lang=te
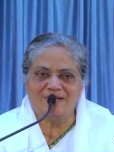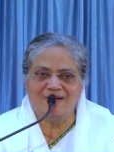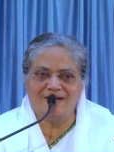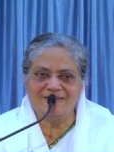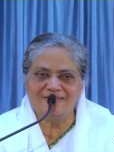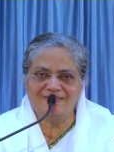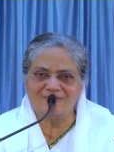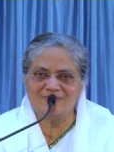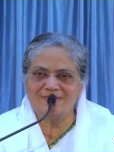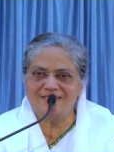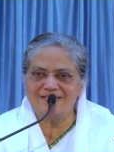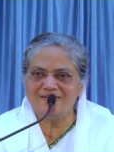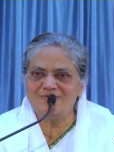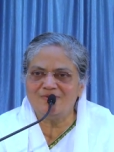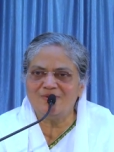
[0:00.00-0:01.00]
హాగర్ ఒక
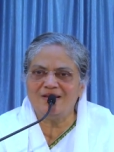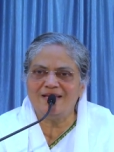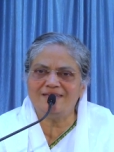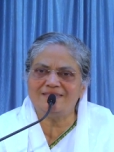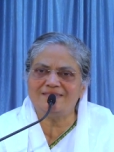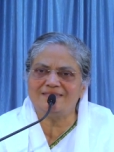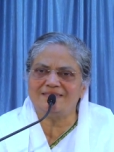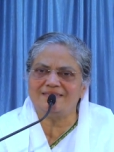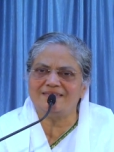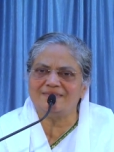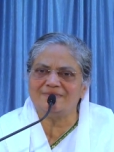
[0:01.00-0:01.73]
దిక్కులేని స్త్రీ